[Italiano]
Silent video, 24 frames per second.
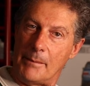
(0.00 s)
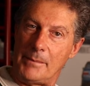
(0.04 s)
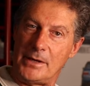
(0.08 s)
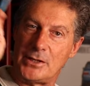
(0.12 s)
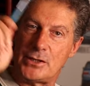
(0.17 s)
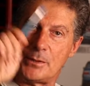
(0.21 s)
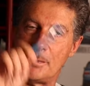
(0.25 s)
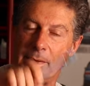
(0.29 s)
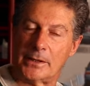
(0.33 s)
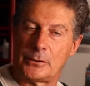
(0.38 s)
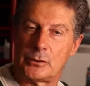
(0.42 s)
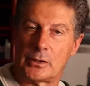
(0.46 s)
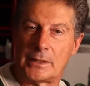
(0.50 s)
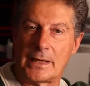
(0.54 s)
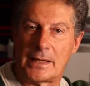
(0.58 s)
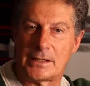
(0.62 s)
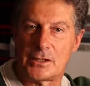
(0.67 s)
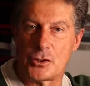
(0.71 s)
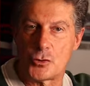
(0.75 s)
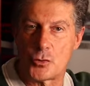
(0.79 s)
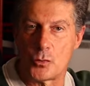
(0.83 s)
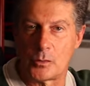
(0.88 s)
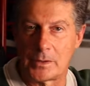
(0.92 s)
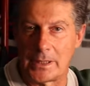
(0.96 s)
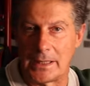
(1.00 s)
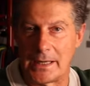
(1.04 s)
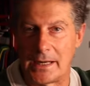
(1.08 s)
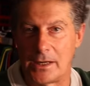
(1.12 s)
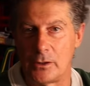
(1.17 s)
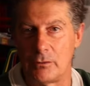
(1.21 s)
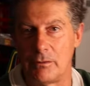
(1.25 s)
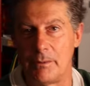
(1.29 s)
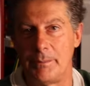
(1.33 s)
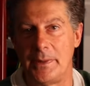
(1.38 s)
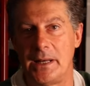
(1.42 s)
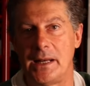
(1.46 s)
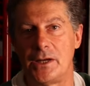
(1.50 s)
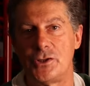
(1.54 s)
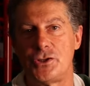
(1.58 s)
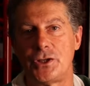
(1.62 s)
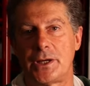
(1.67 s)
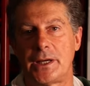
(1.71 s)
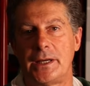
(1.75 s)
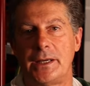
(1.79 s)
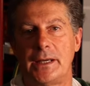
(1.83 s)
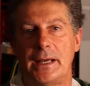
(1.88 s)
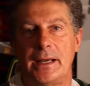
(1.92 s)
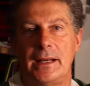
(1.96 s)
Amici bentornati sul canale 9000
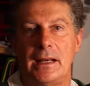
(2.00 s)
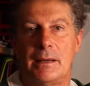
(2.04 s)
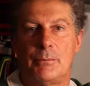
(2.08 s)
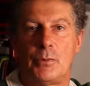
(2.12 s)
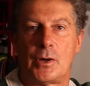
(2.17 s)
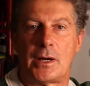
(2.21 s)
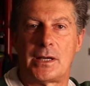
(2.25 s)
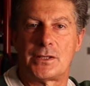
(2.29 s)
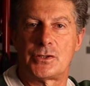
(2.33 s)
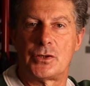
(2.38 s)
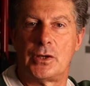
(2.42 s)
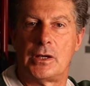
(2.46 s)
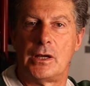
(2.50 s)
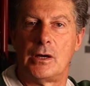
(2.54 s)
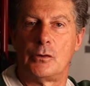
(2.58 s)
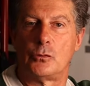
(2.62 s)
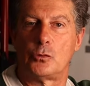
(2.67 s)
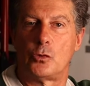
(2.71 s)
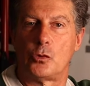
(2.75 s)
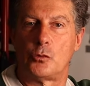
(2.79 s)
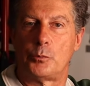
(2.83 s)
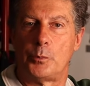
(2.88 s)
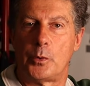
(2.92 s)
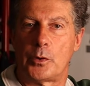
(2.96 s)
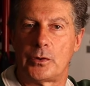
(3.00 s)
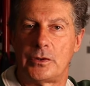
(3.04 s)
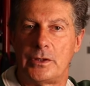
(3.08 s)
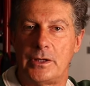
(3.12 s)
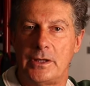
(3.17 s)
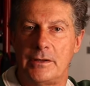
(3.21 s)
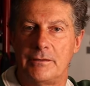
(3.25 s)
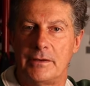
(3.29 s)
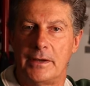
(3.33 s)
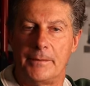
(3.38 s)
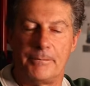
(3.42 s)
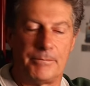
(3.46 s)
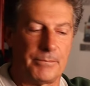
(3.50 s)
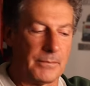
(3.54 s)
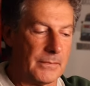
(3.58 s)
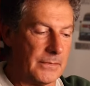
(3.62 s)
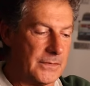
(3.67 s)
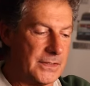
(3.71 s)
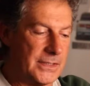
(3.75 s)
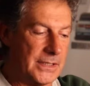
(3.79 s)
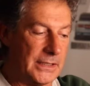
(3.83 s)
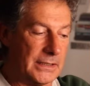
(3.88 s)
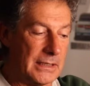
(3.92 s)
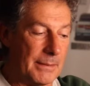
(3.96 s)
Giri Elaborazioni Autosportive.
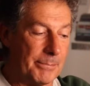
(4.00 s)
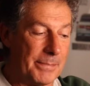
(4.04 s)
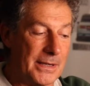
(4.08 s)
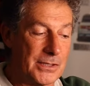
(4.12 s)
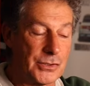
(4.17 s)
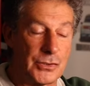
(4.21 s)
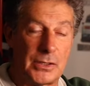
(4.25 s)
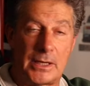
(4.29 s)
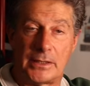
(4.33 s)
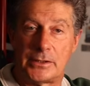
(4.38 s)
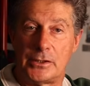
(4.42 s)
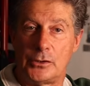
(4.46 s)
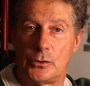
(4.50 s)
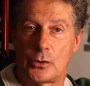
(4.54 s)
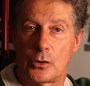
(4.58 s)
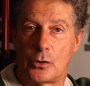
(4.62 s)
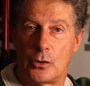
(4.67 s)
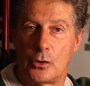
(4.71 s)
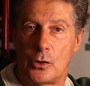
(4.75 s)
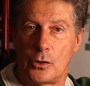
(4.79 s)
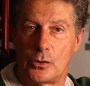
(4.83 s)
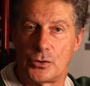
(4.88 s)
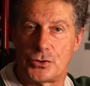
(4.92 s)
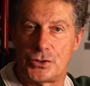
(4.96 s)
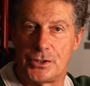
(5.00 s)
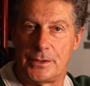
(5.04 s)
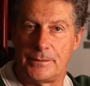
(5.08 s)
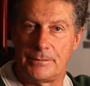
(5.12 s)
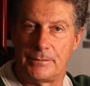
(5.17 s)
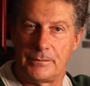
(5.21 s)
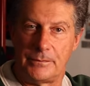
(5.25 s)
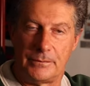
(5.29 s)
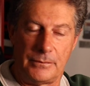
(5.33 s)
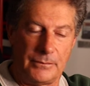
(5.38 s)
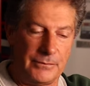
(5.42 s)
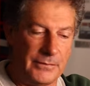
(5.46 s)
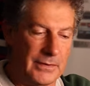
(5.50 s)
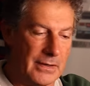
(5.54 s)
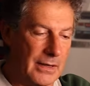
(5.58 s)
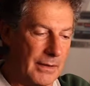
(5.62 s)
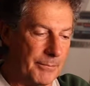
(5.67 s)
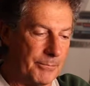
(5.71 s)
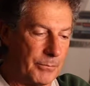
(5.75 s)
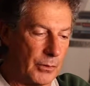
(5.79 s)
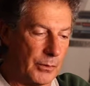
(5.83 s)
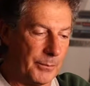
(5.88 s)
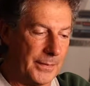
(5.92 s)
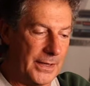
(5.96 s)
Siete appassionati di orologi?
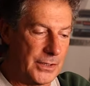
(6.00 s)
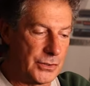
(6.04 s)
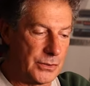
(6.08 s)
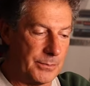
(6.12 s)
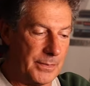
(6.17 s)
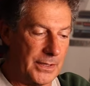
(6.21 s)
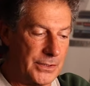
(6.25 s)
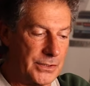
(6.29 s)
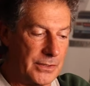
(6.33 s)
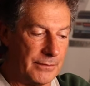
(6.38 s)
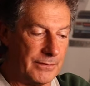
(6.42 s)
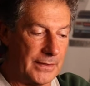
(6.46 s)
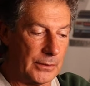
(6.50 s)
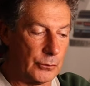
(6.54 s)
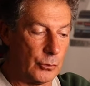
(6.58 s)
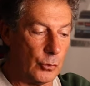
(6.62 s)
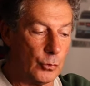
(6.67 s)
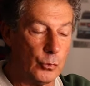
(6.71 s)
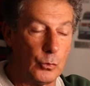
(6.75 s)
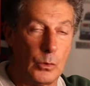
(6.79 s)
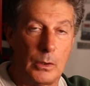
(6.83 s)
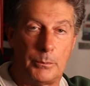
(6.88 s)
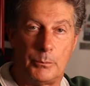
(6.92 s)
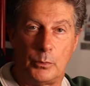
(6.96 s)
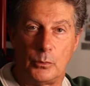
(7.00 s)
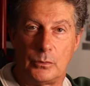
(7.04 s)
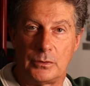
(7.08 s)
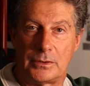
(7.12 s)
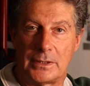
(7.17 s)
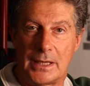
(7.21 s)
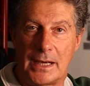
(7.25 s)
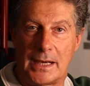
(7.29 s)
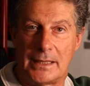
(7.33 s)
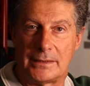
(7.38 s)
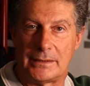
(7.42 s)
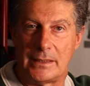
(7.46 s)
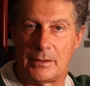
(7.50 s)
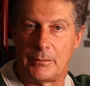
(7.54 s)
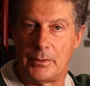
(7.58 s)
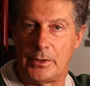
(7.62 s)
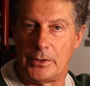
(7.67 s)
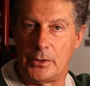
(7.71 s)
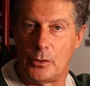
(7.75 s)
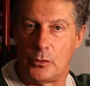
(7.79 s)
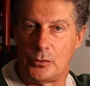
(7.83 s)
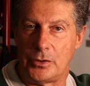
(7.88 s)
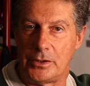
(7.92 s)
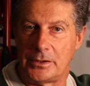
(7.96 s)
Abbiamo promesso, abbiamo già fatto due puntate,
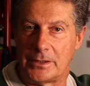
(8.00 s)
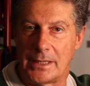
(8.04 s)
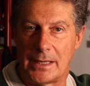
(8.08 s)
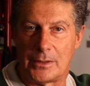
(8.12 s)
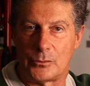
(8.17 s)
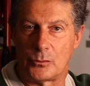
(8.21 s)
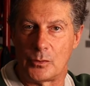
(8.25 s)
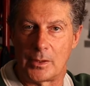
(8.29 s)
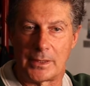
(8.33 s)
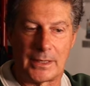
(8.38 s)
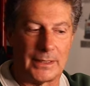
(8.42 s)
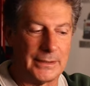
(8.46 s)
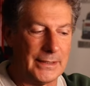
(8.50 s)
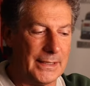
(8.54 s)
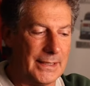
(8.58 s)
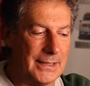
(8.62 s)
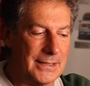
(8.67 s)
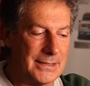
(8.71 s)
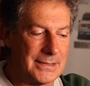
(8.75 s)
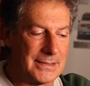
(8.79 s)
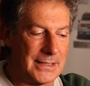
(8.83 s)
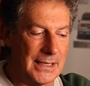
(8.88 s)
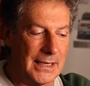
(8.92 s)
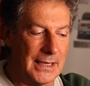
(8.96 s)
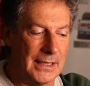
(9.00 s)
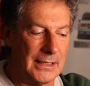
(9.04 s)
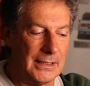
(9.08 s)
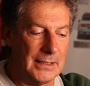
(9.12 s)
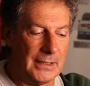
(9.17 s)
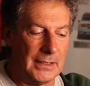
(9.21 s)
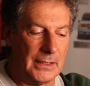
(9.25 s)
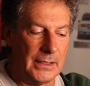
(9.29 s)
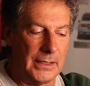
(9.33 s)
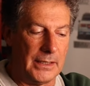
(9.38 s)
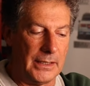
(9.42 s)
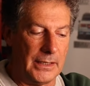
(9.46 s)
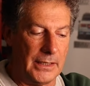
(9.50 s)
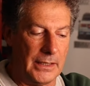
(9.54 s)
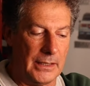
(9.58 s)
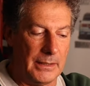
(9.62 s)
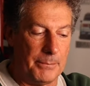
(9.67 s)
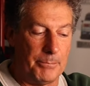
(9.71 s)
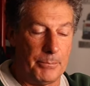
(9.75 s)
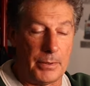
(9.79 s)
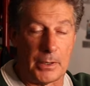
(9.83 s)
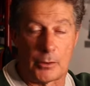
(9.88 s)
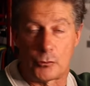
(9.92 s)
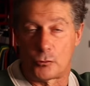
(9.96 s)
quindi ogni tanto a cadenza eh,
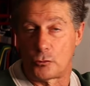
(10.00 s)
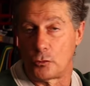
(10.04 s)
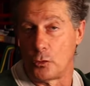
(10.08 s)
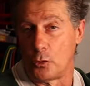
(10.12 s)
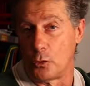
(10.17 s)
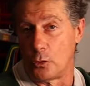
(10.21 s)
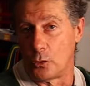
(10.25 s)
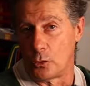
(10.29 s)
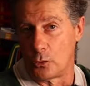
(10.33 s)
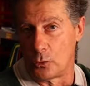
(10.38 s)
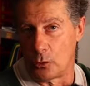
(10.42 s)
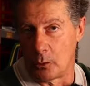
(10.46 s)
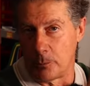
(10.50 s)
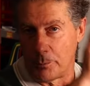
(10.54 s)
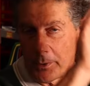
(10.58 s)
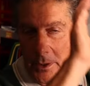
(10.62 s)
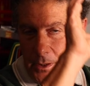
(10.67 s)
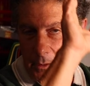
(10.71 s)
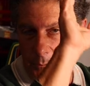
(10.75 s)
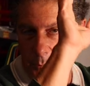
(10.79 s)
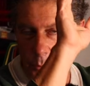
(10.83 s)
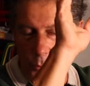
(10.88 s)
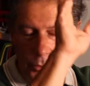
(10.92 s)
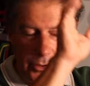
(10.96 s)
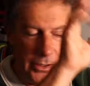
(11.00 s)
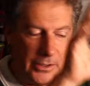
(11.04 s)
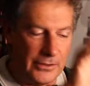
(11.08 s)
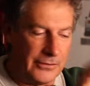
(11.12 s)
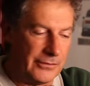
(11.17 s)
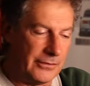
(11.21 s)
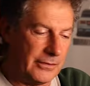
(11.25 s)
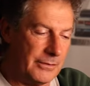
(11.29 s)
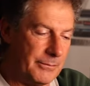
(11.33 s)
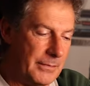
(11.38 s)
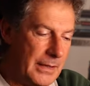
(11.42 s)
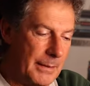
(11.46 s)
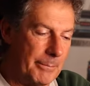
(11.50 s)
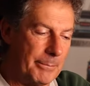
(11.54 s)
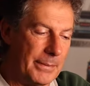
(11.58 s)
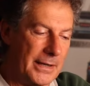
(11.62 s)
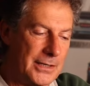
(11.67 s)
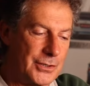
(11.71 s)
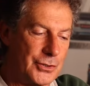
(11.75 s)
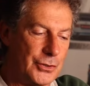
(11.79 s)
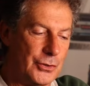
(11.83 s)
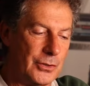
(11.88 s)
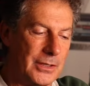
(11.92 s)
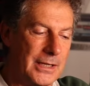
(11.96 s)
per solo, per i pochissimi
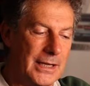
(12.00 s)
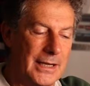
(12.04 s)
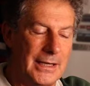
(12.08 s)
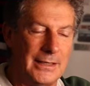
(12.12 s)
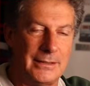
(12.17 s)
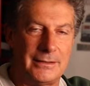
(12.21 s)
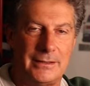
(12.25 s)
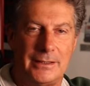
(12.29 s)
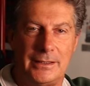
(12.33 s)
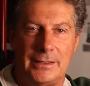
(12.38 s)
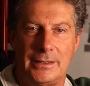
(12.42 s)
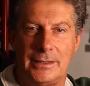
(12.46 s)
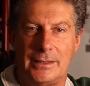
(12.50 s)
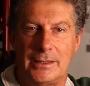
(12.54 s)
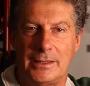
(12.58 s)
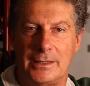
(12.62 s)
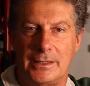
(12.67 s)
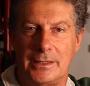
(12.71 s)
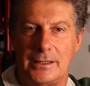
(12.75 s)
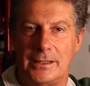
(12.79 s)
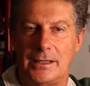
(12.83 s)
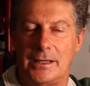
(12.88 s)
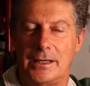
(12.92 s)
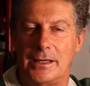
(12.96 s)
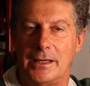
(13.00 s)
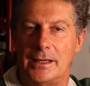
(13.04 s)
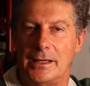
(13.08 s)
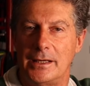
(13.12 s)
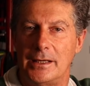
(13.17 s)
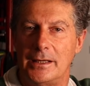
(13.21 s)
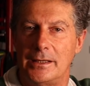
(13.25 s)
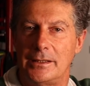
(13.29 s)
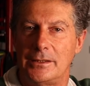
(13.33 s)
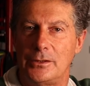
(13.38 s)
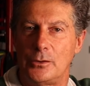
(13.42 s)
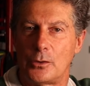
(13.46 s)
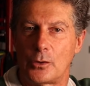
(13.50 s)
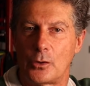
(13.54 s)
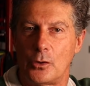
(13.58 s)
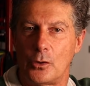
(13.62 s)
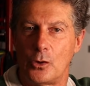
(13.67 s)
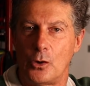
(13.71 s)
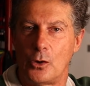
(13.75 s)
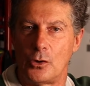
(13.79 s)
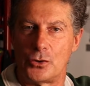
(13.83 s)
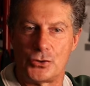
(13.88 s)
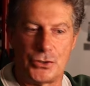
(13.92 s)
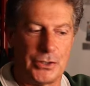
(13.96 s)
appassionati eh, di
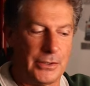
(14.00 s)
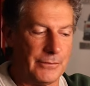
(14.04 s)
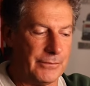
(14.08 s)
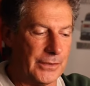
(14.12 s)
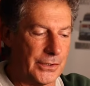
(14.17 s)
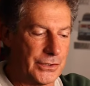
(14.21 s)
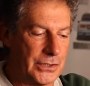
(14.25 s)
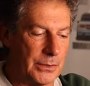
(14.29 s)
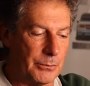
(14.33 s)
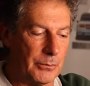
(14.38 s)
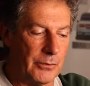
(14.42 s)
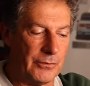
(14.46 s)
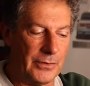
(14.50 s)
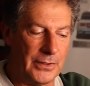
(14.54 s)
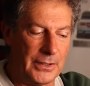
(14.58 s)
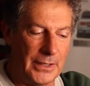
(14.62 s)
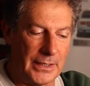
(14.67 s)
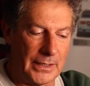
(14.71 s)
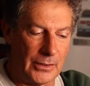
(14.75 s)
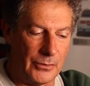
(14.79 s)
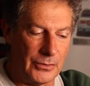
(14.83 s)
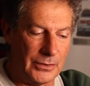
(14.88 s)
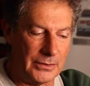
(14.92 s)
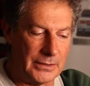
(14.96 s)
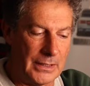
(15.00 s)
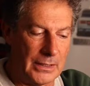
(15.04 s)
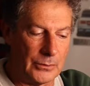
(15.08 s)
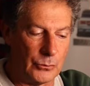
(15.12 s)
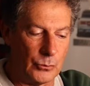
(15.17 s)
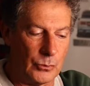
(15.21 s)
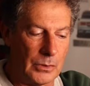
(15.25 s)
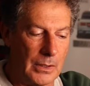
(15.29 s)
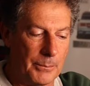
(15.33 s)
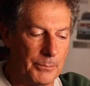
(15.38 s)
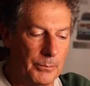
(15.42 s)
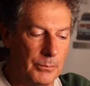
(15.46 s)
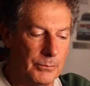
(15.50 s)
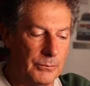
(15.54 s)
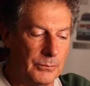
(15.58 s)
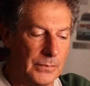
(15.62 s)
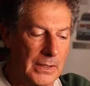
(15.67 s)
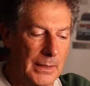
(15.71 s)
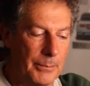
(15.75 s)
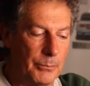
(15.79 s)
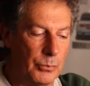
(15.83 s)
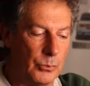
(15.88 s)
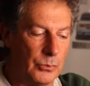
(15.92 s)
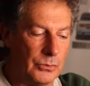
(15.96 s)
orologi facciamo vedere ogni tanto una,
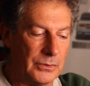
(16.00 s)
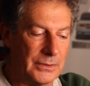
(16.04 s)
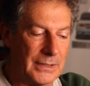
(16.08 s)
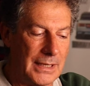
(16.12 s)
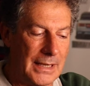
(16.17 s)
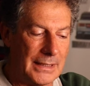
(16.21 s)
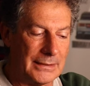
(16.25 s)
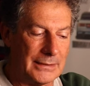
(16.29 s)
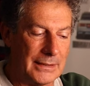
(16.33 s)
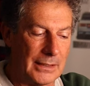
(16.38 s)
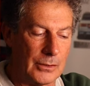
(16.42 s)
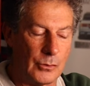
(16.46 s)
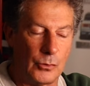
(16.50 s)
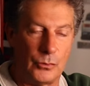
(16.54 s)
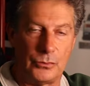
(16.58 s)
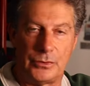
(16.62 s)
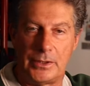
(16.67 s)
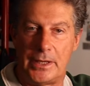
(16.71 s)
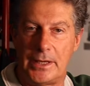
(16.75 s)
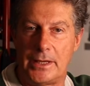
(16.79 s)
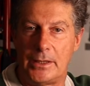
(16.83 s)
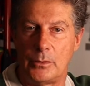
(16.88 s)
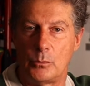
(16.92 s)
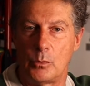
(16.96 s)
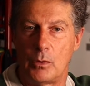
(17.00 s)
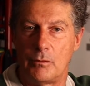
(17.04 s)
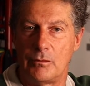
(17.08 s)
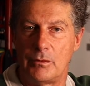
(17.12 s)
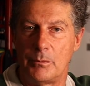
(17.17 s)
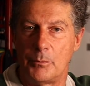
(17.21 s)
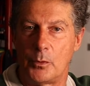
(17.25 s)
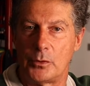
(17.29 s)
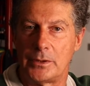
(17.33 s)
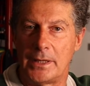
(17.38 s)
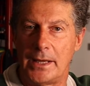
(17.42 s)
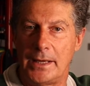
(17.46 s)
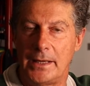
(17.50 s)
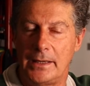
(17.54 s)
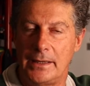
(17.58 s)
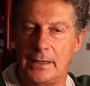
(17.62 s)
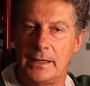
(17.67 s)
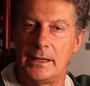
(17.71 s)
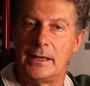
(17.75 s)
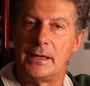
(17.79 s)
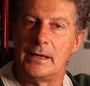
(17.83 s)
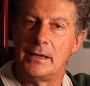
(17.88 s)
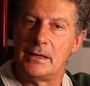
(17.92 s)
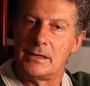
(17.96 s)
una puntata con dei nuovi
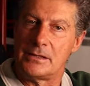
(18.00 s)
modelli.